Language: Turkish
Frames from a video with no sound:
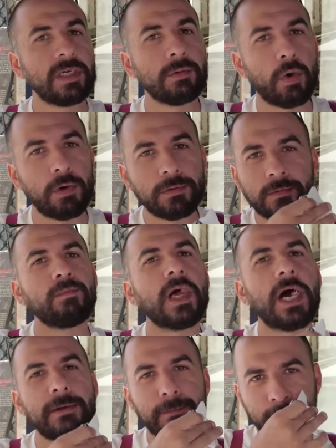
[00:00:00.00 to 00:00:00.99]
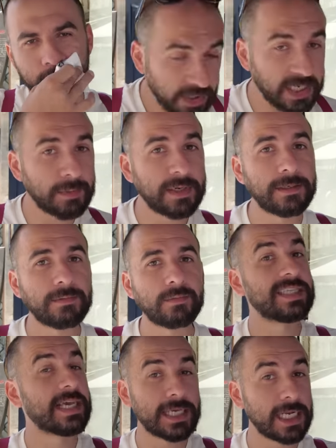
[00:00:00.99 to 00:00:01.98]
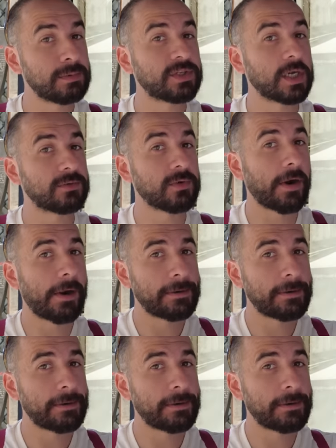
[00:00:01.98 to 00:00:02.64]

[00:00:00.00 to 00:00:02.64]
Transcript: Limon, lime, krema, dengeli bir tat var.